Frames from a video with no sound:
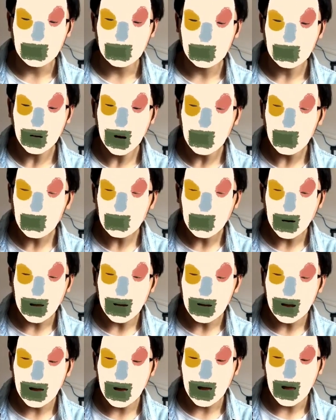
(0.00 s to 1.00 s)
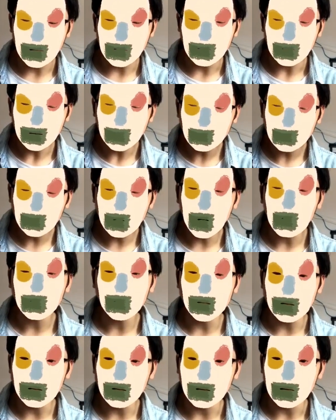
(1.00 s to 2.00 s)
không phải là những cái video
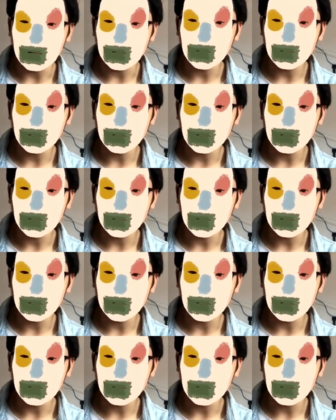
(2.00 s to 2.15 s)
kia